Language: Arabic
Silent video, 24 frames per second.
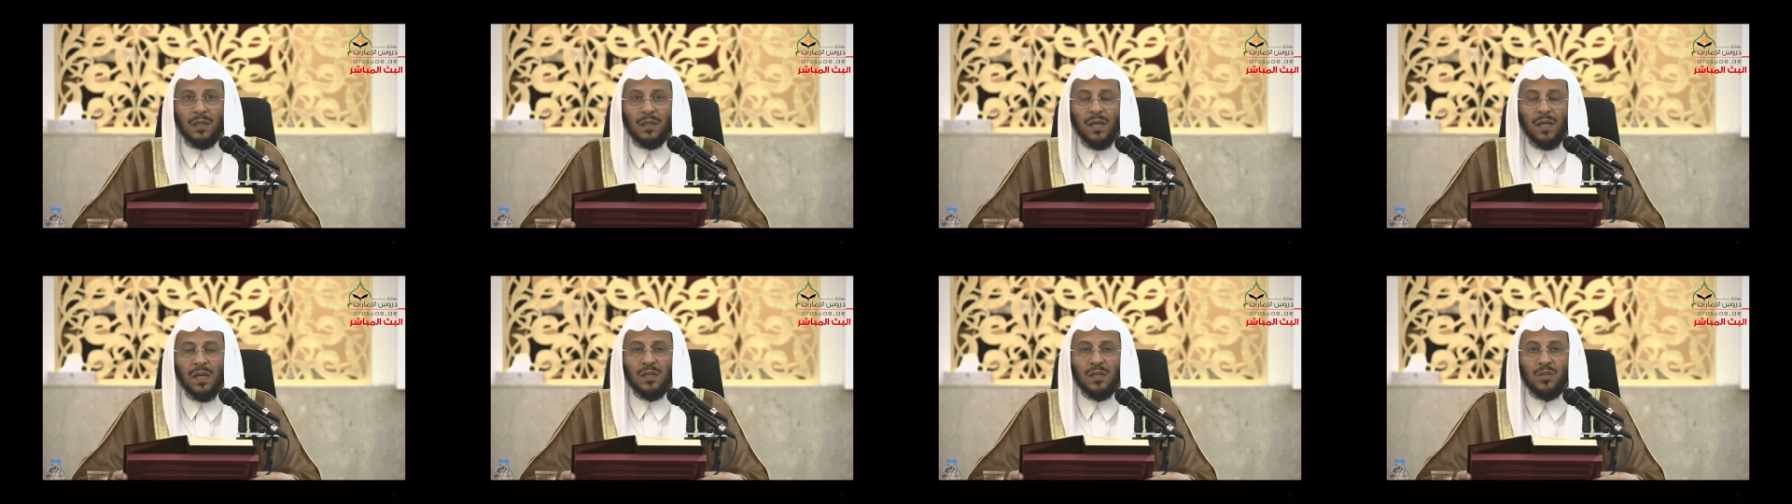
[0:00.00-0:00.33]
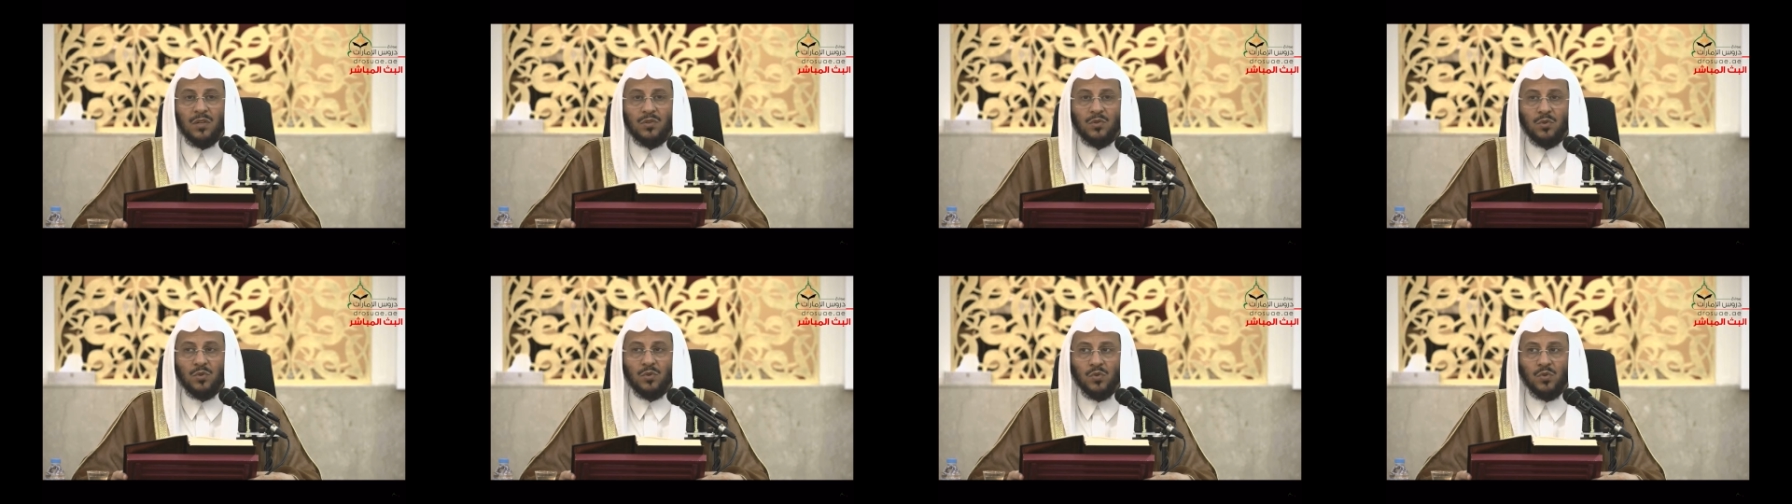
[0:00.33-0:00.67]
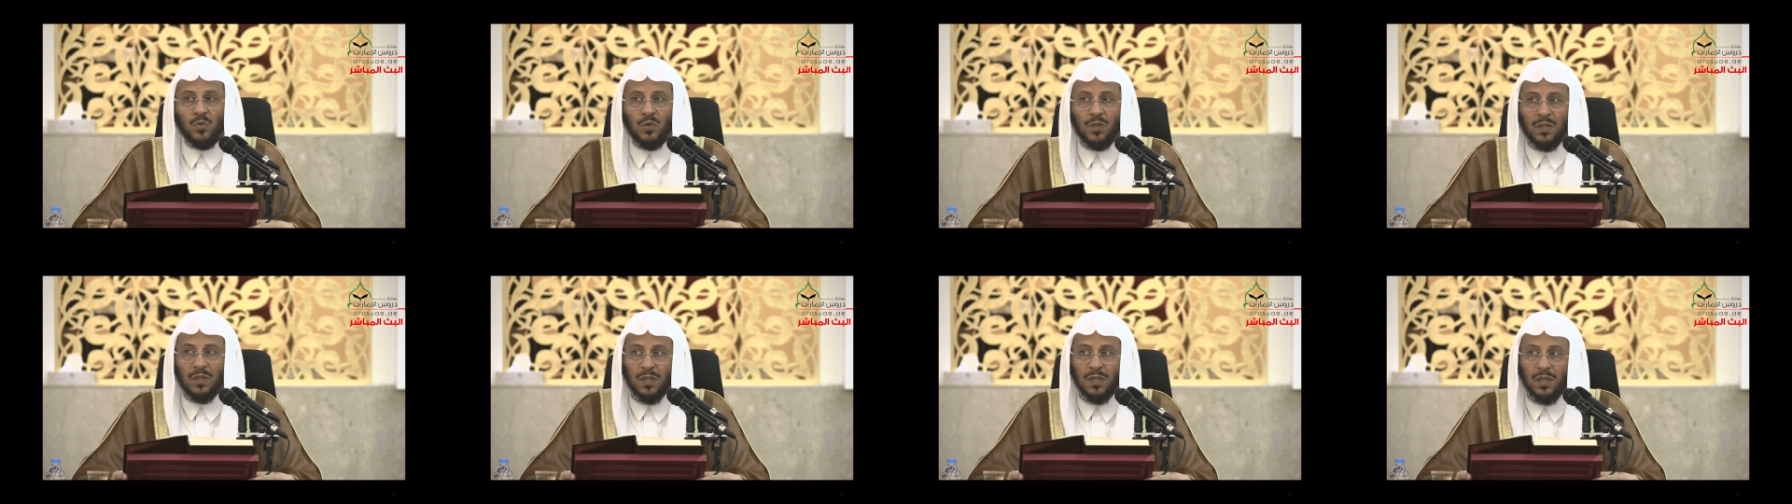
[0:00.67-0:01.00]
لا
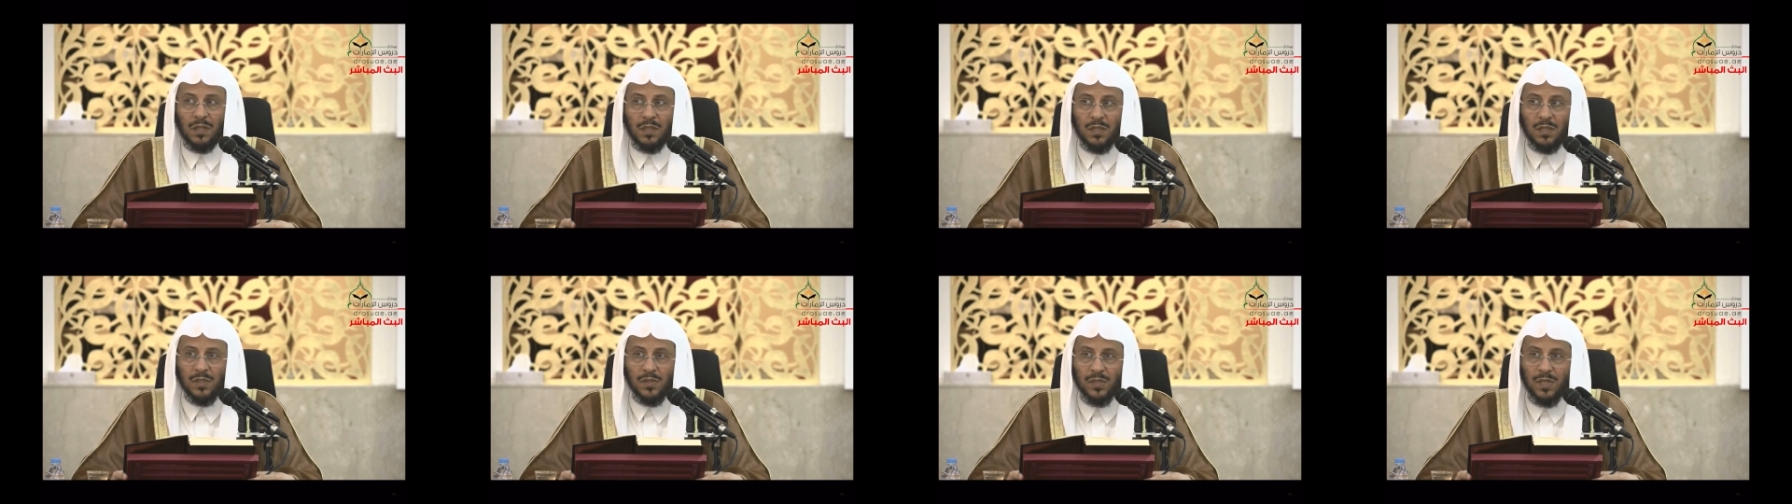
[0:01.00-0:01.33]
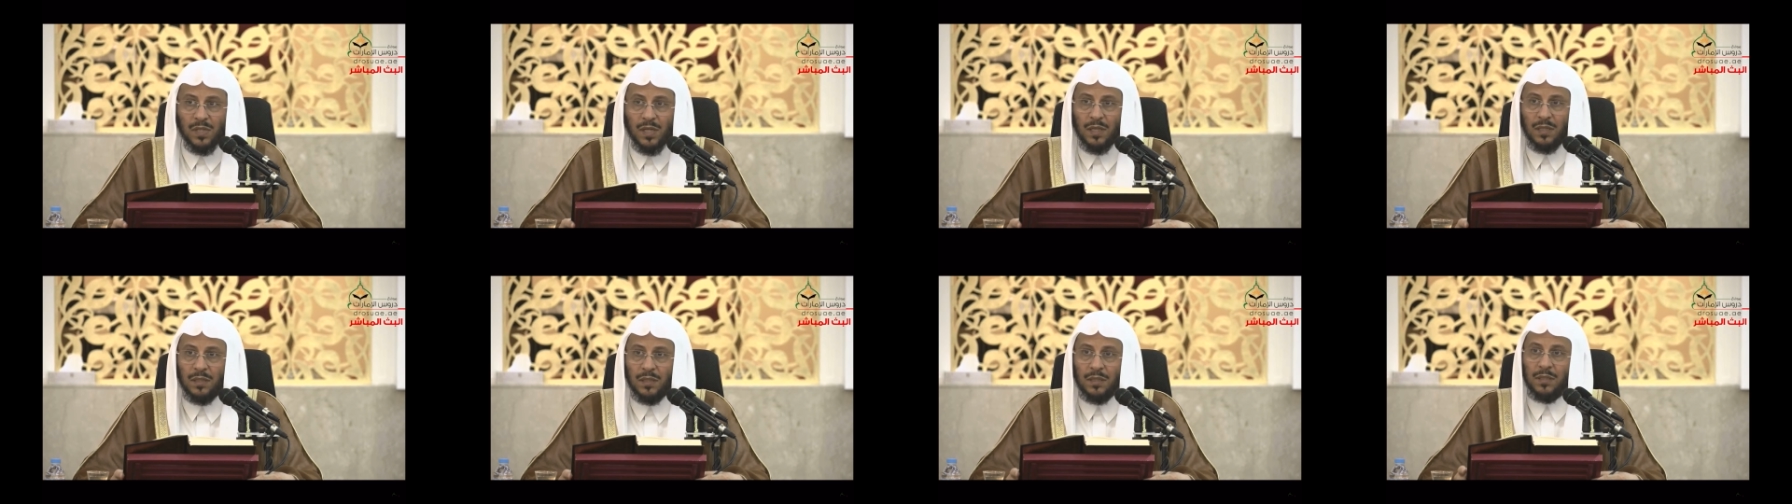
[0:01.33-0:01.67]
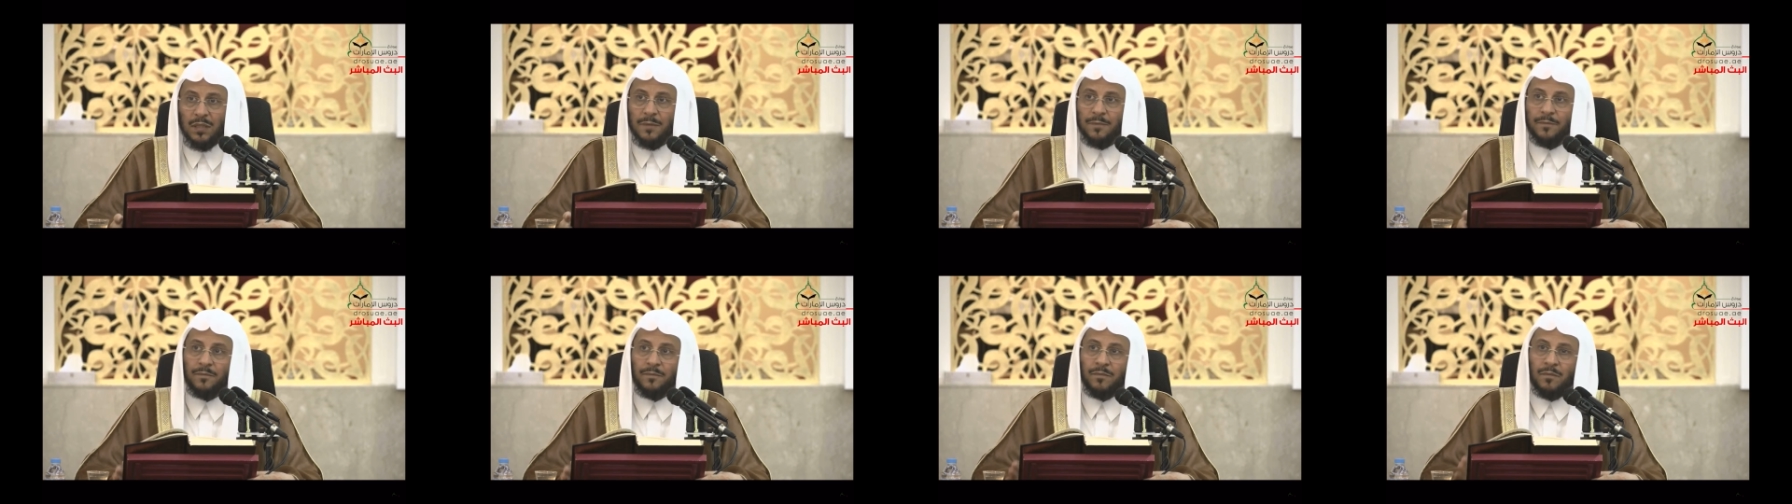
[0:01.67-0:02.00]
يجوز
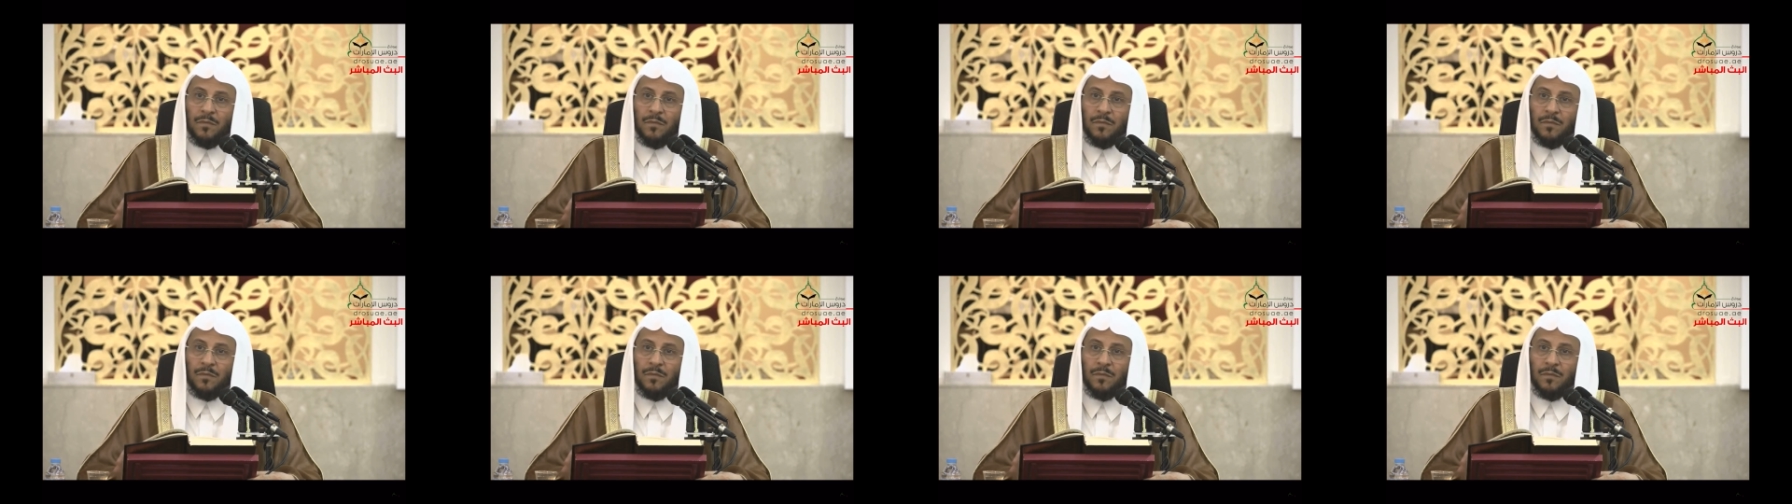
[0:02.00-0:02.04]
للإنسان